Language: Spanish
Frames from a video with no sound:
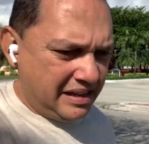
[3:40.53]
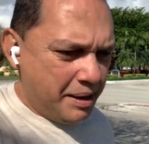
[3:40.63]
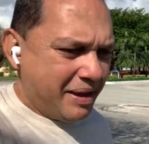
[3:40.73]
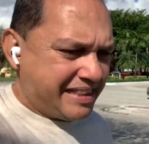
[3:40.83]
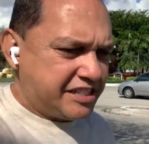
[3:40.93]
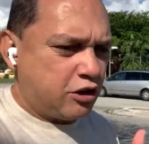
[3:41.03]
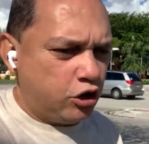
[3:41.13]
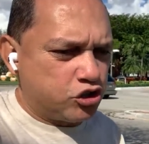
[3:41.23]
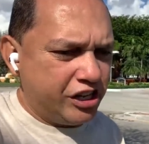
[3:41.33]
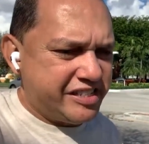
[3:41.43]
Y meterse con
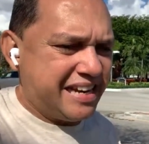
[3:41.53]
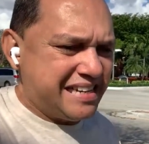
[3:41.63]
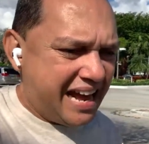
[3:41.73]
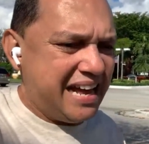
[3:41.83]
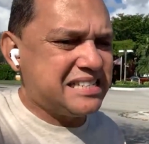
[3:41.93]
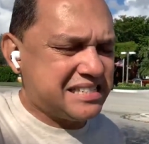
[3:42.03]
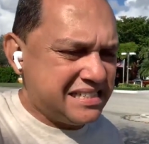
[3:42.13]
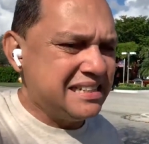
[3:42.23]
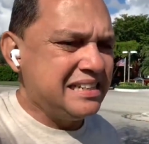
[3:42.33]
los hinchas ya es